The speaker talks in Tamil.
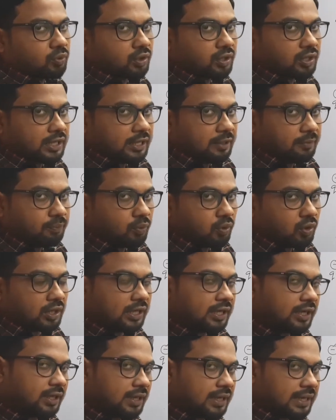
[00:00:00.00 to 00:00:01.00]
டைப்
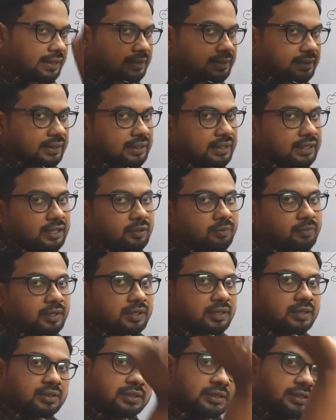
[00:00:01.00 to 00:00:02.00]
டைப்போல்னால் என்னென்ன ஆக்சல் லைன்லையும்
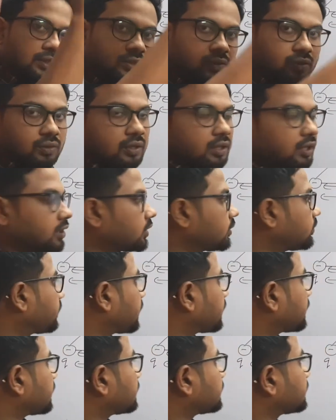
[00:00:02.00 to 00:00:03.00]
பார்த்தாச்சு ஈக்குவல் லைன்
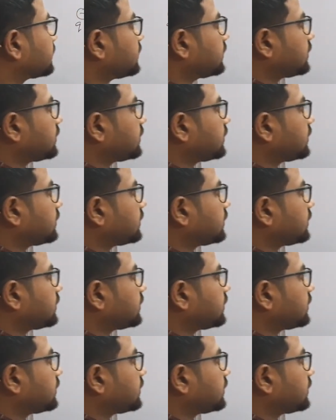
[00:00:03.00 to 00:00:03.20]
பார்த்தாச்சு